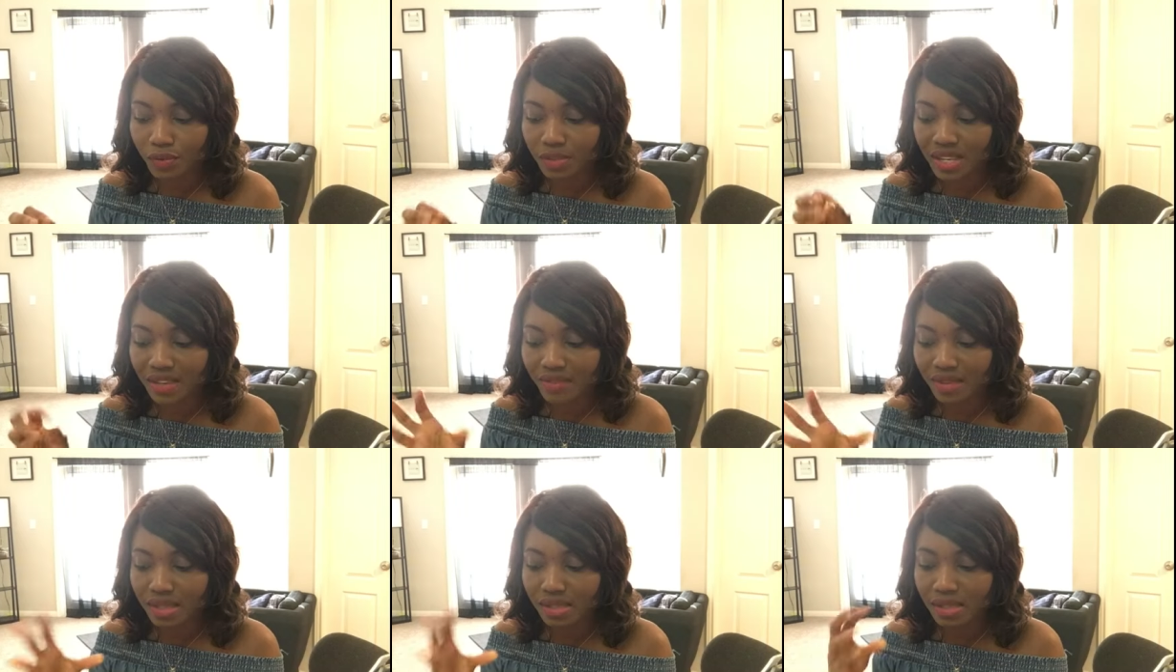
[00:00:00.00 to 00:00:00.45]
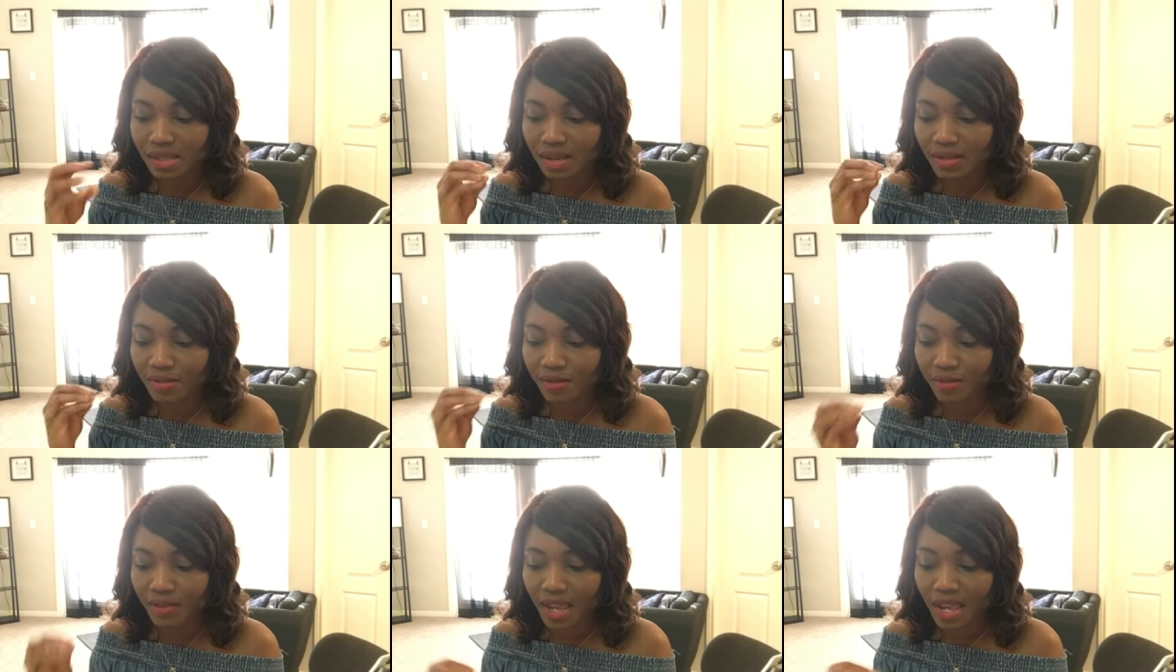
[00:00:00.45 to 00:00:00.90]
Vous avez ici
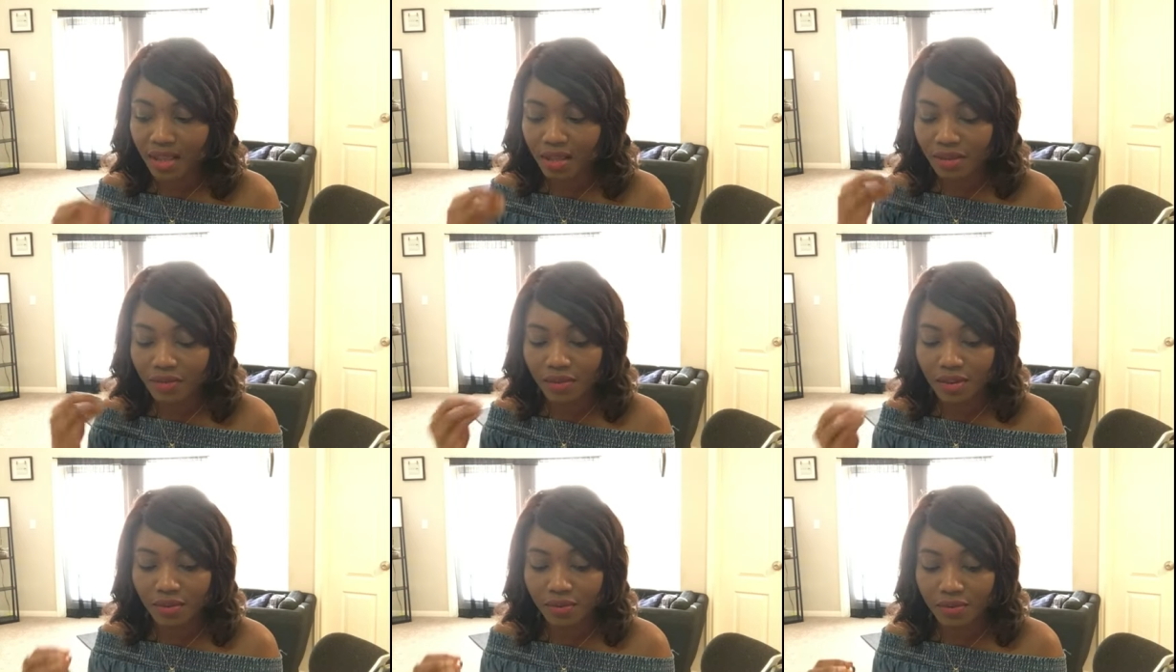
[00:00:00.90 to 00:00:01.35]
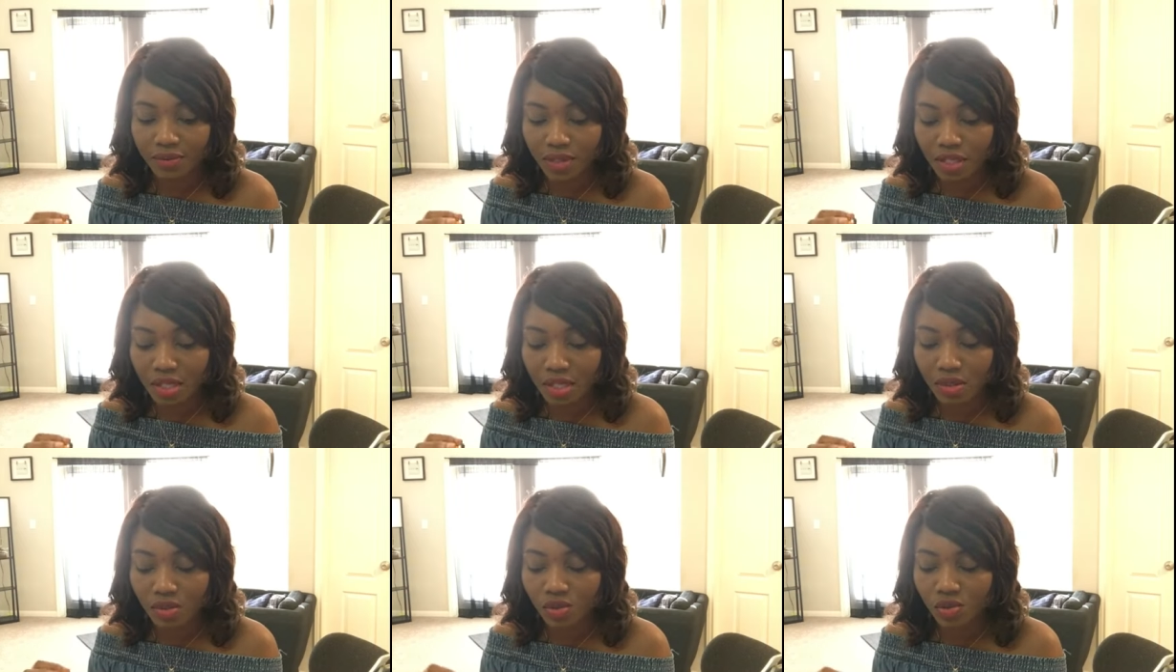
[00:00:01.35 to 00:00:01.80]
un frère dans votre
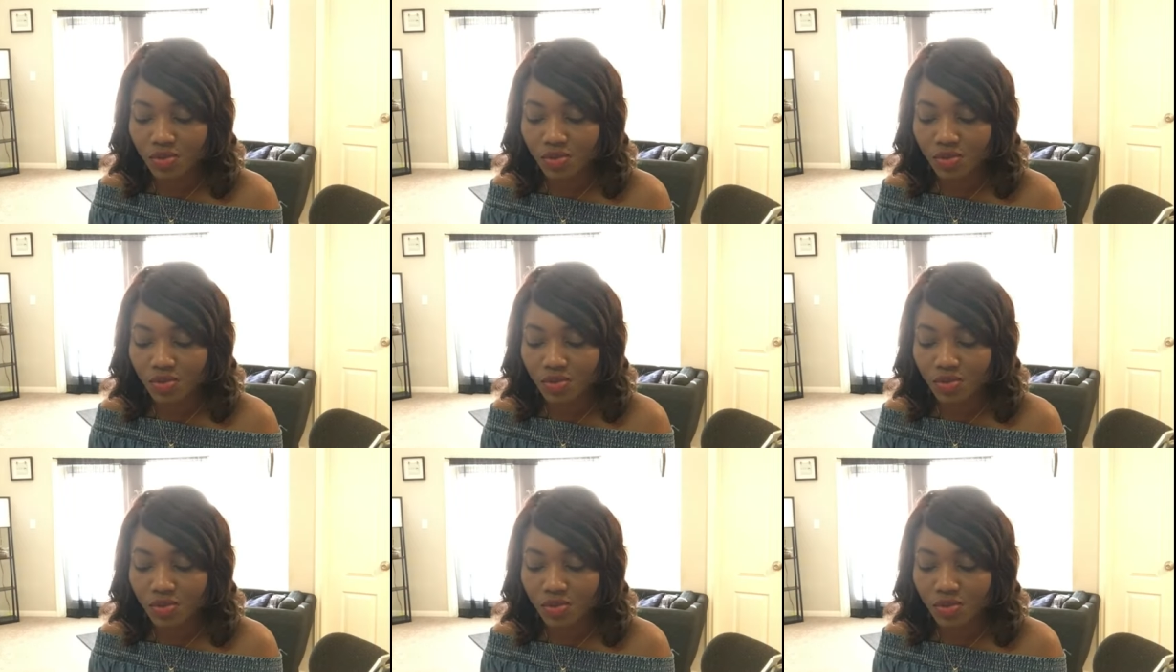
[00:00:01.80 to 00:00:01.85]
vie.